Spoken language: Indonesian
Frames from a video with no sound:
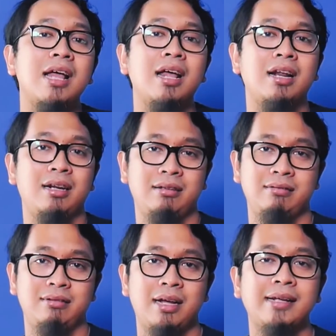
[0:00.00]
star,
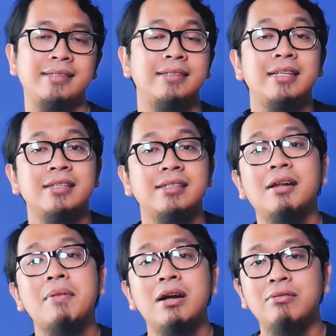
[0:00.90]
rising
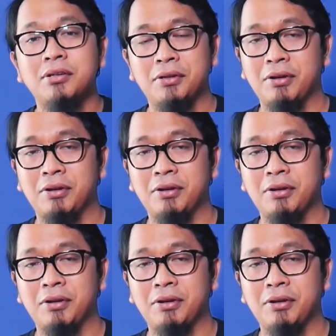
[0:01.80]
star baru gitu